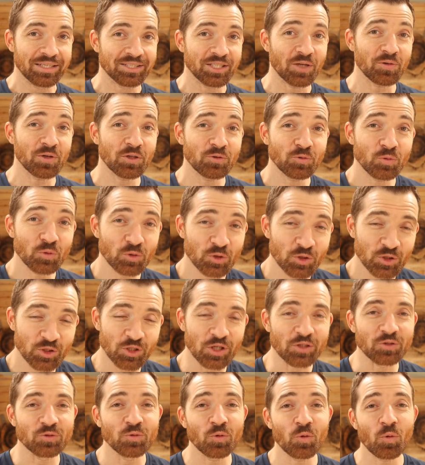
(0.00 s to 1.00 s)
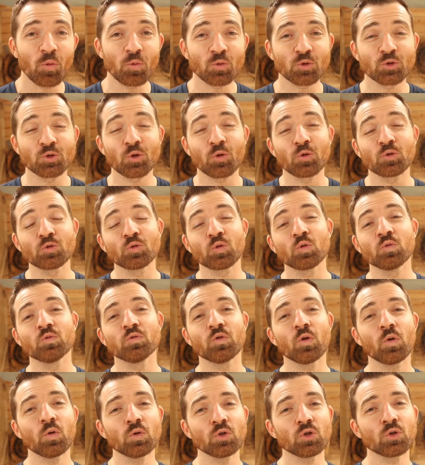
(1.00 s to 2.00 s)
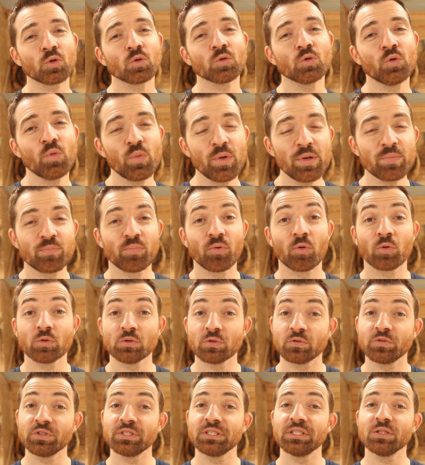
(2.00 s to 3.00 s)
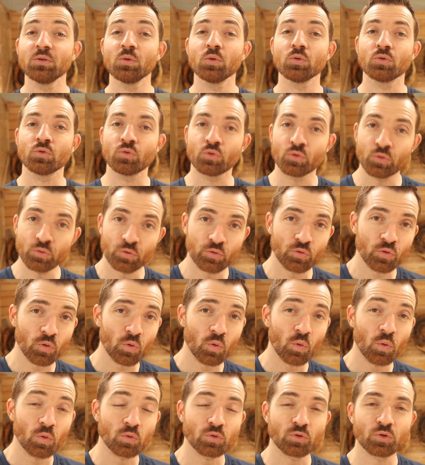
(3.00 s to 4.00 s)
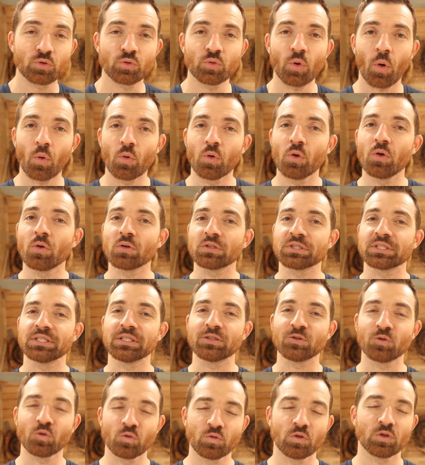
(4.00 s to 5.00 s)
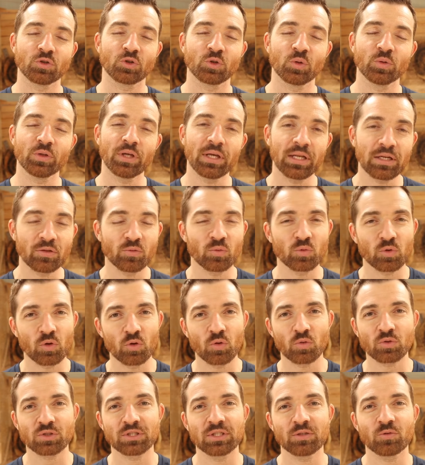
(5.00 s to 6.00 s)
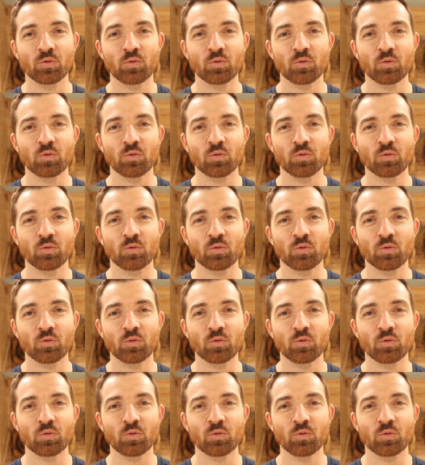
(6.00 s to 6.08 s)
Salut à tous Donc on se retrouve aujourd'hui pour une vidéo tuto sur le lancer conventionnel, donc le lancer